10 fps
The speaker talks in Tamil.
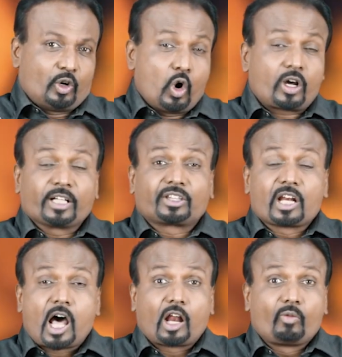
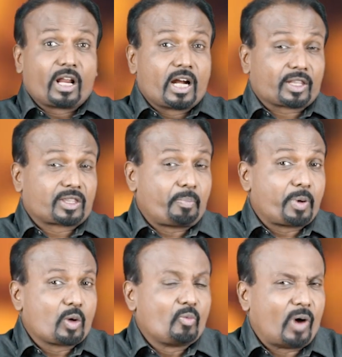நோக்கத்தினால்
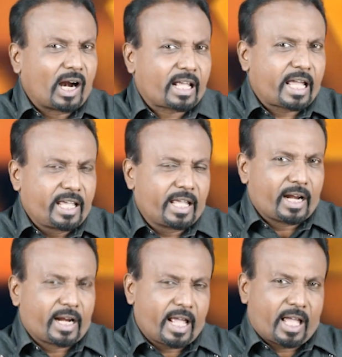வழிநடத்தப்படும் வாழ்க்கை
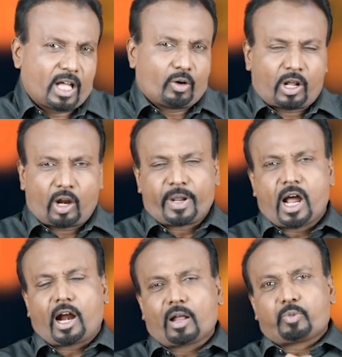என்ற ஒரு
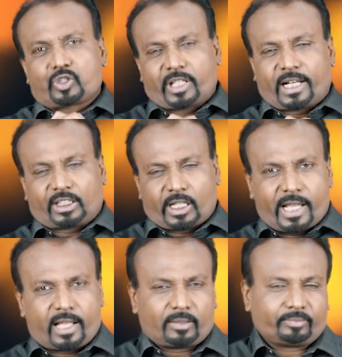அருமையான புஸ்தகத்தில்